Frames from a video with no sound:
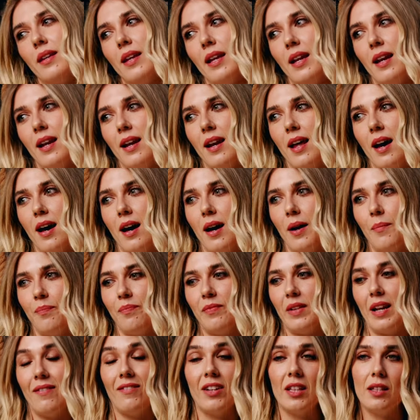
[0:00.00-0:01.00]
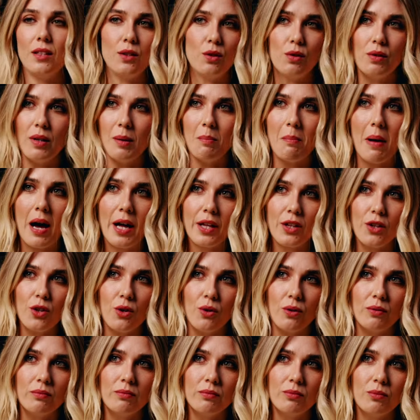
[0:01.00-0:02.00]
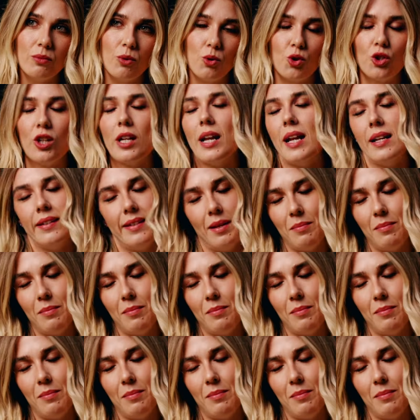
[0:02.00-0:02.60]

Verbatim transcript: nel lavandino del bagno, un Chanel